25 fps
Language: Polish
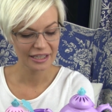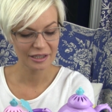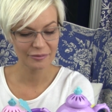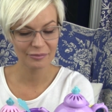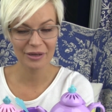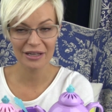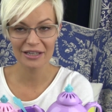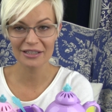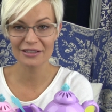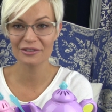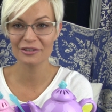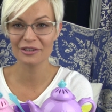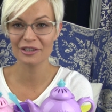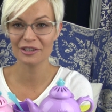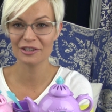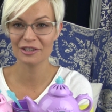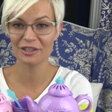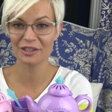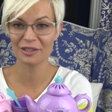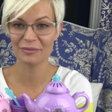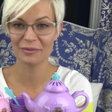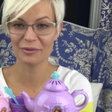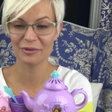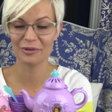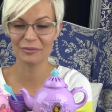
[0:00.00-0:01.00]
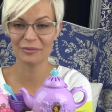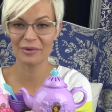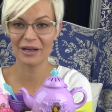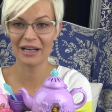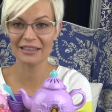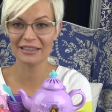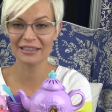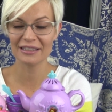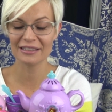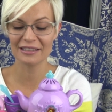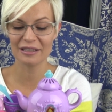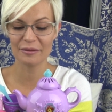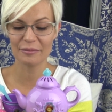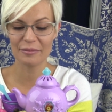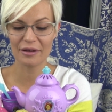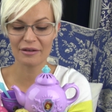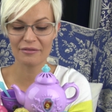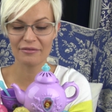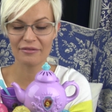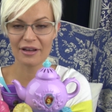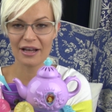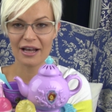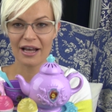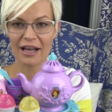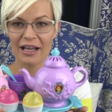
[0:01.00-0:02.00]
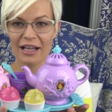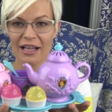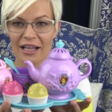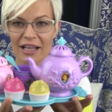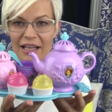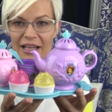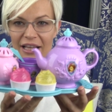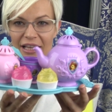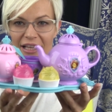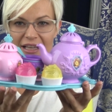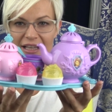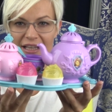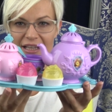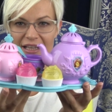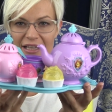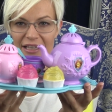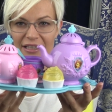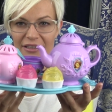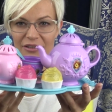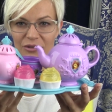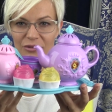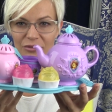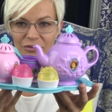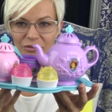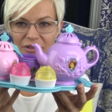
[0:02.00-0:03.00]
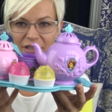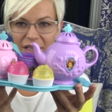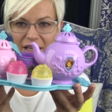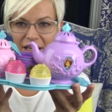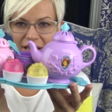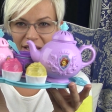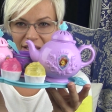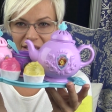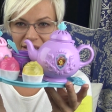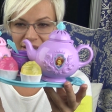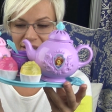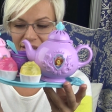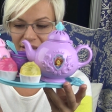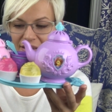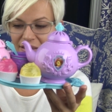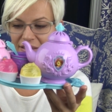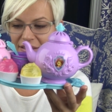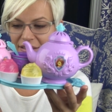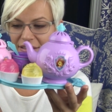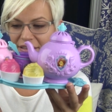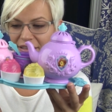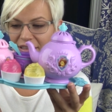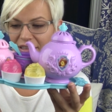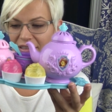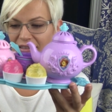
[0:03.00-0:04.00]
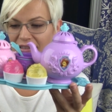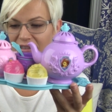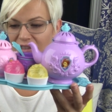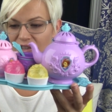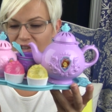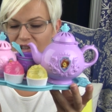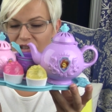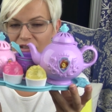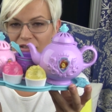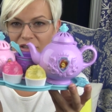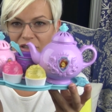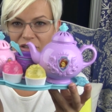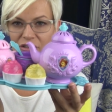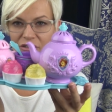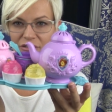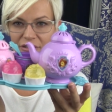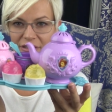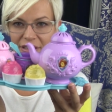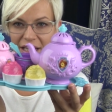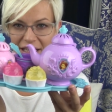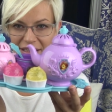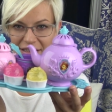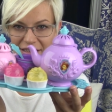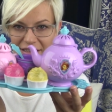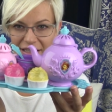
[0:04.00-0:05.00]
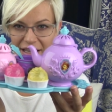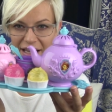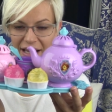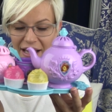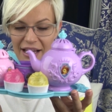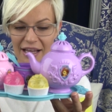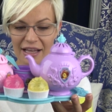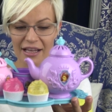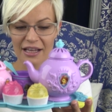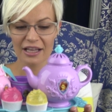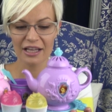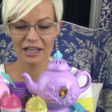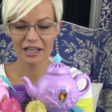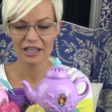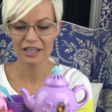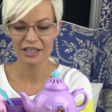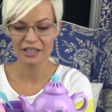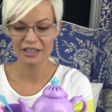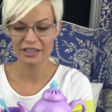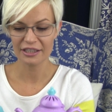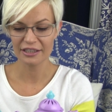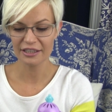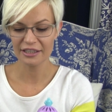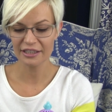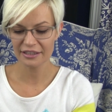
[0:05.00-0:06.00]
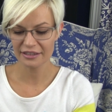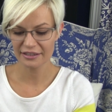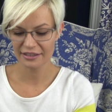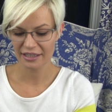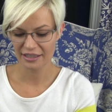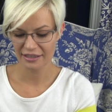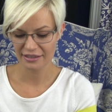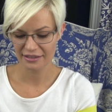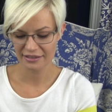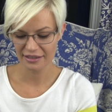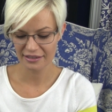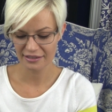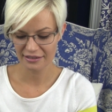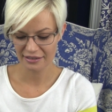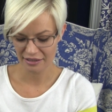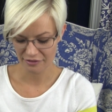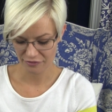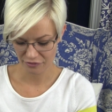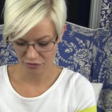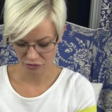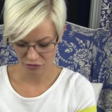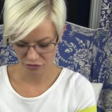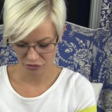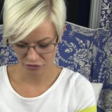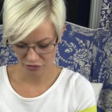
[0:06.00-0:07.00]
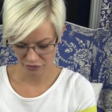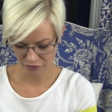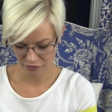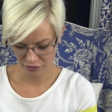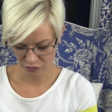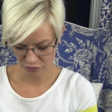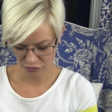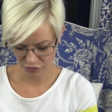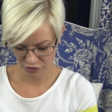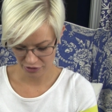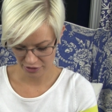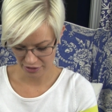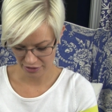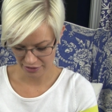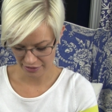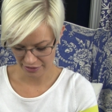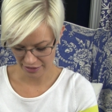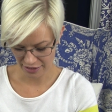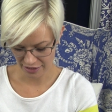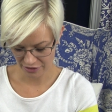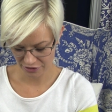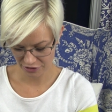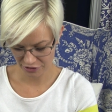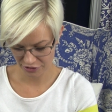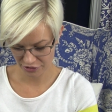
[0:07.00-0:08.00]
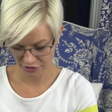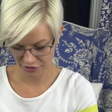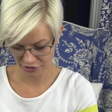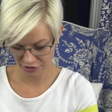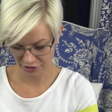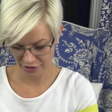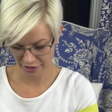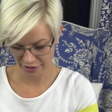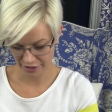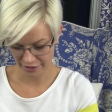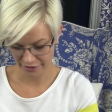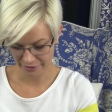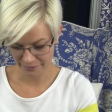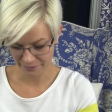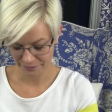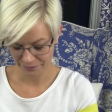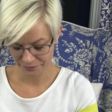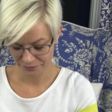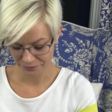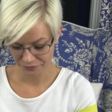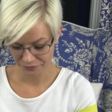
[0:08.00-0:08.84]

I bardzo jej się spodobała ta zabawa. E, tutaj e, jest jeszcze do tego taca e, i ten zestaw kosztował 14